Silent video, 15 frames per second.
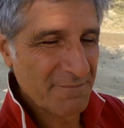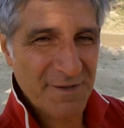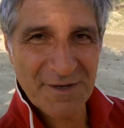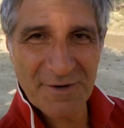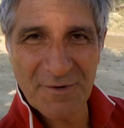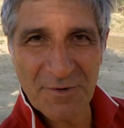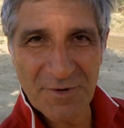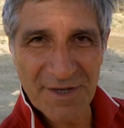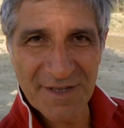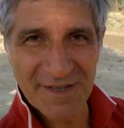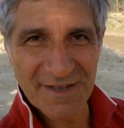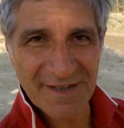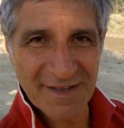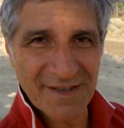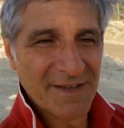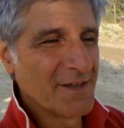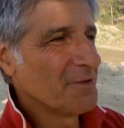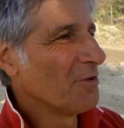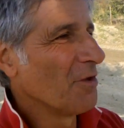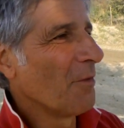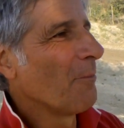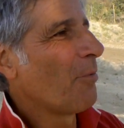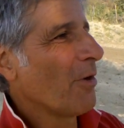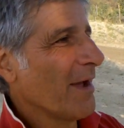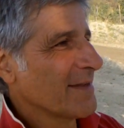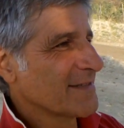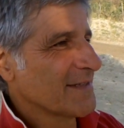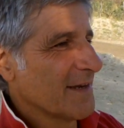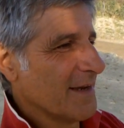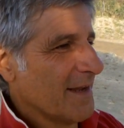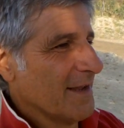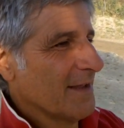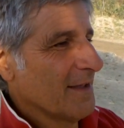per cui ed è anche il secondo essere...